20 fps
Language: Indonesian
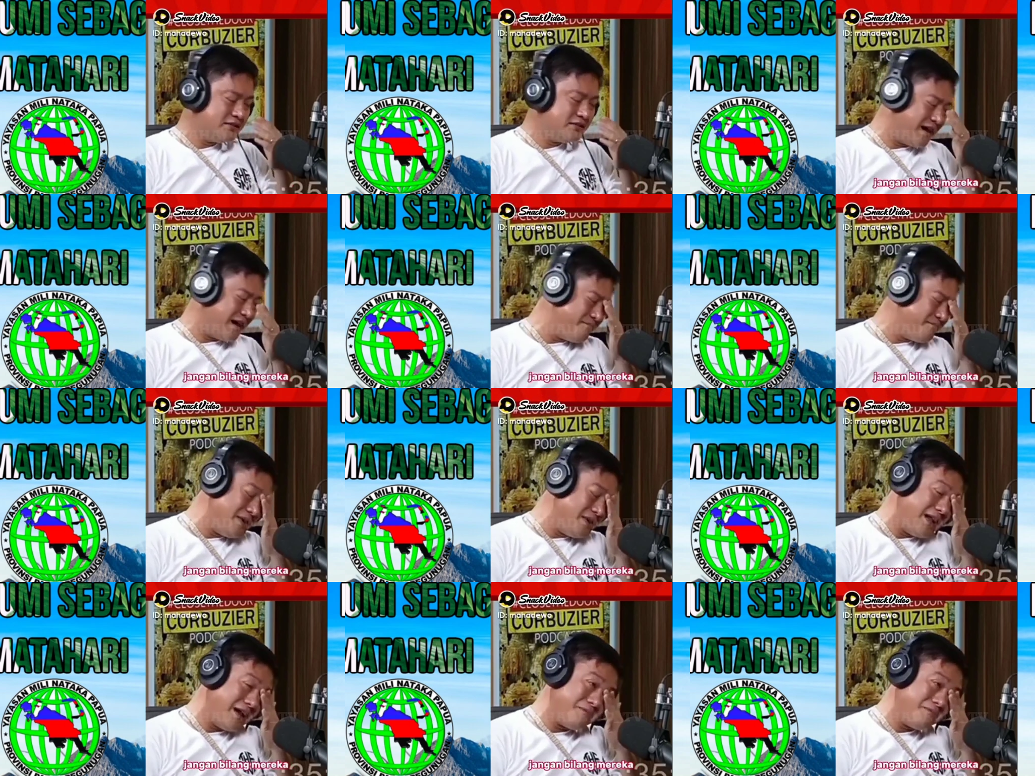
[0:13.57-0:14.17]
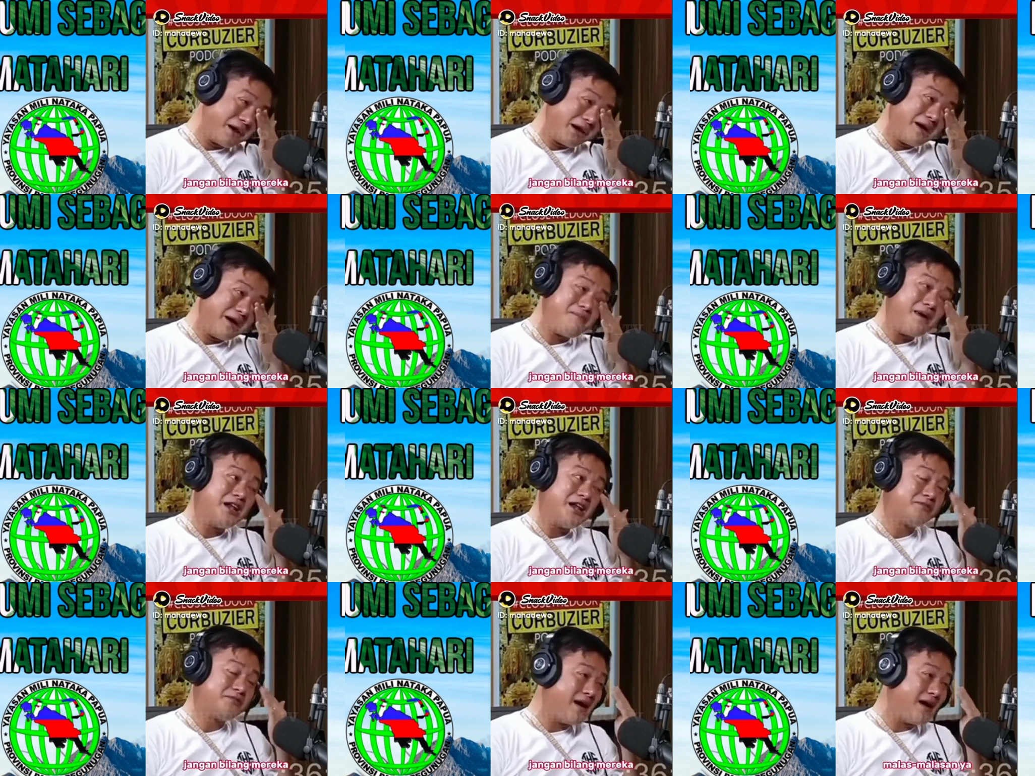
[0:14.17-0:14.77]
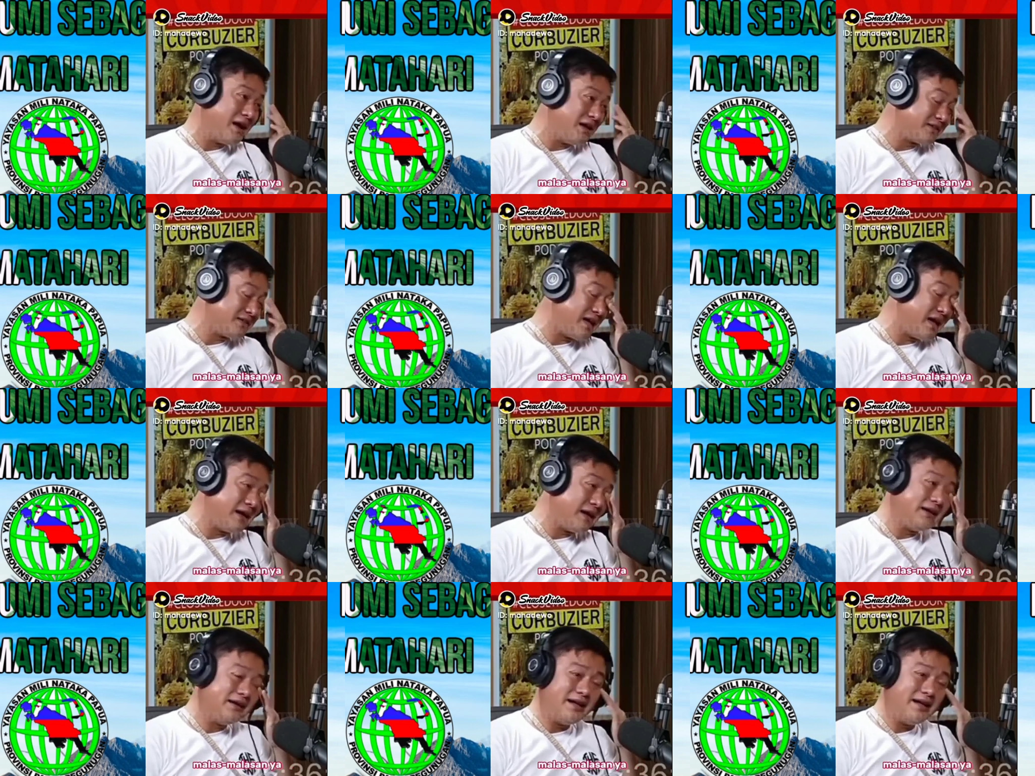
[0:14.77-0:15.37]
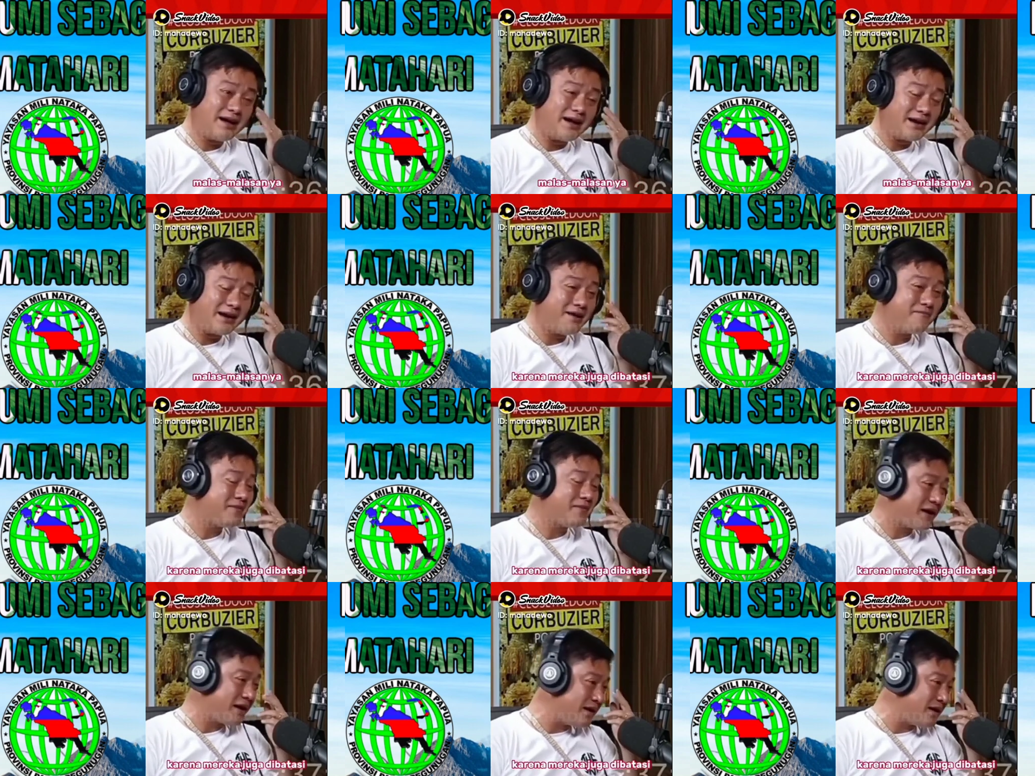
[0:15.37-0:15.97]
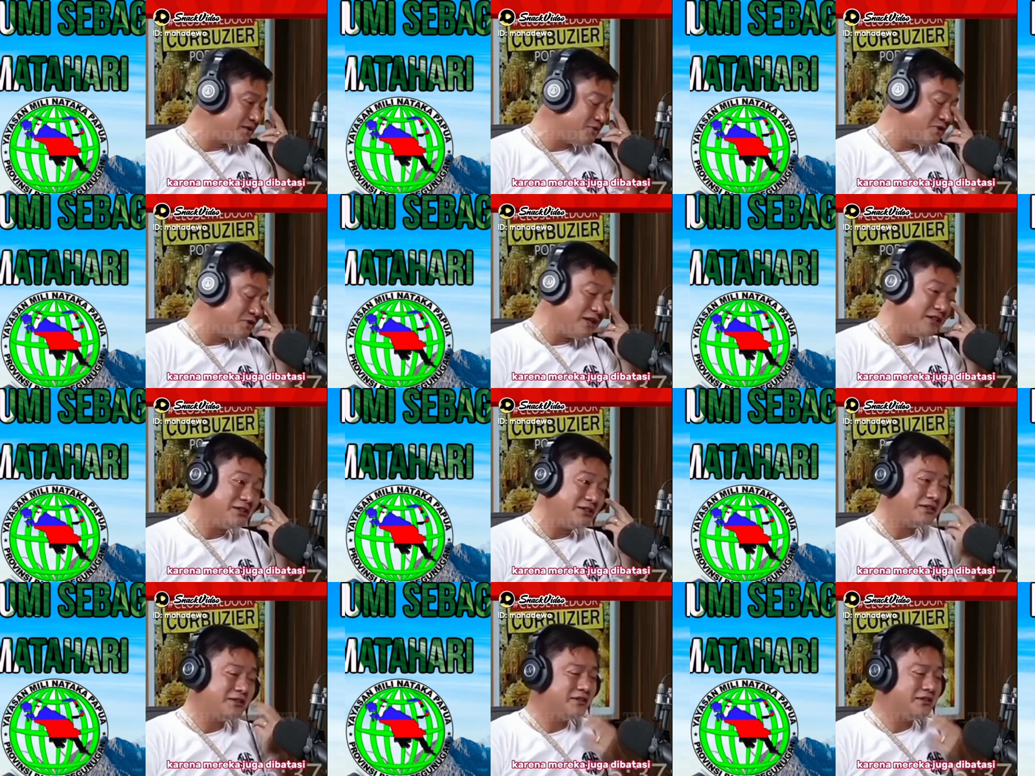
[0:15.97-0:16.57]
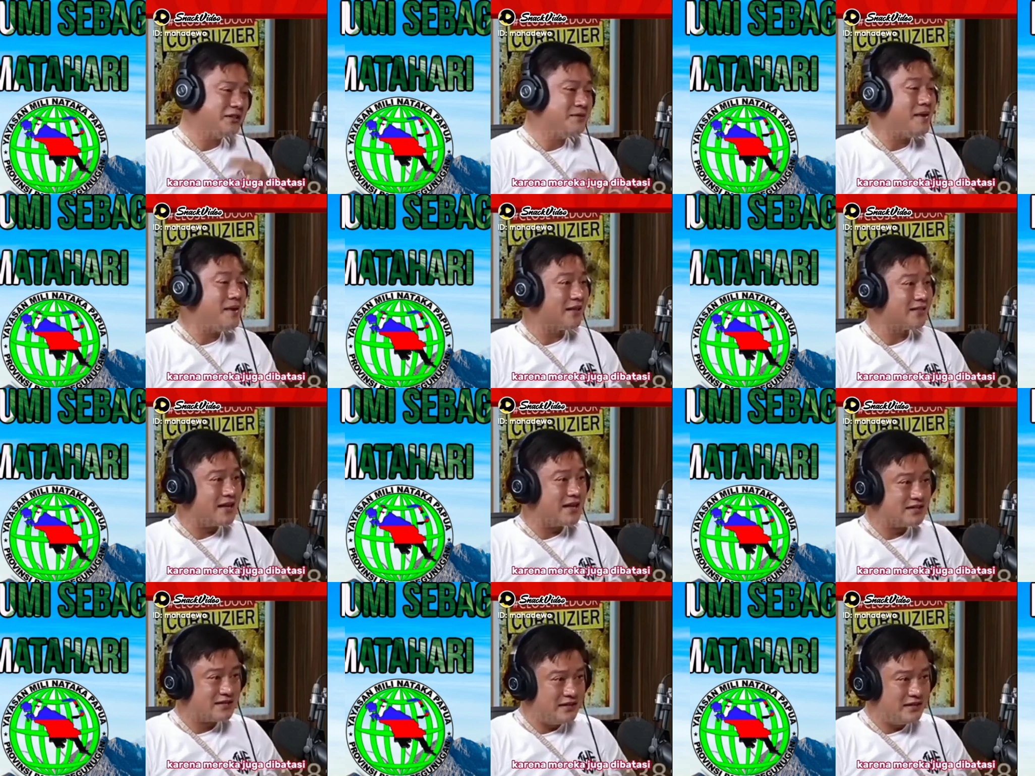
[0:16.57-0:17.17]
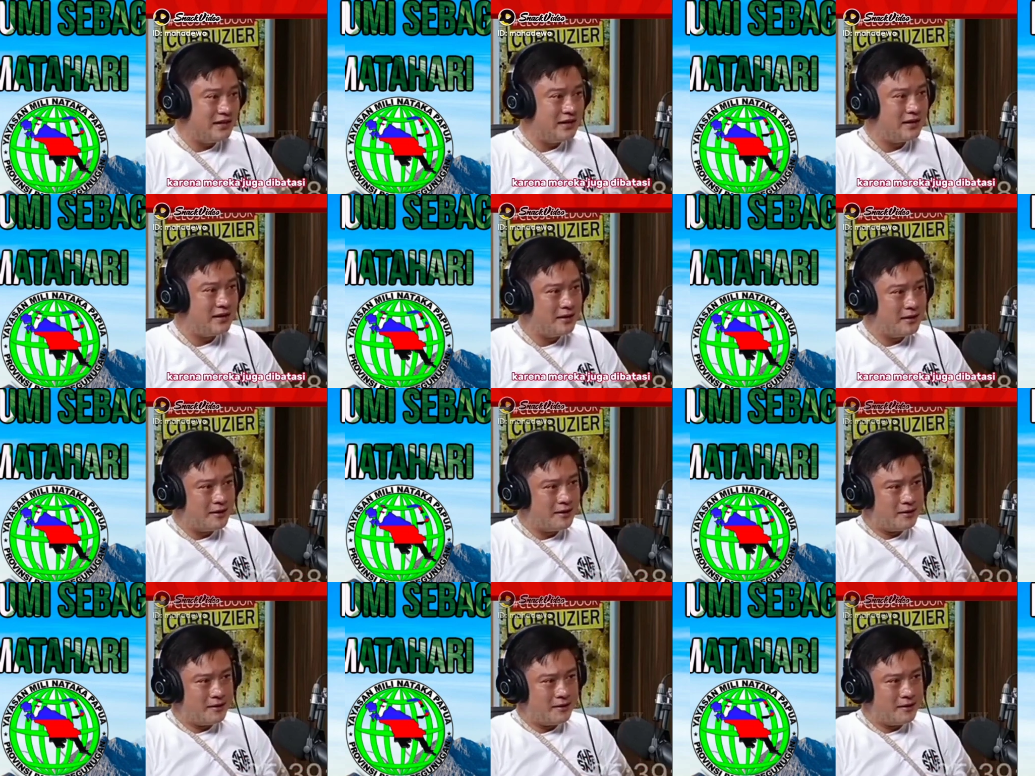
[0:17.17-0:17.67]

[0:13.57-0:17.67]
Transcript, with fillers: jangan bilang mereka malas-malasan ya karena mereka juga dibatasi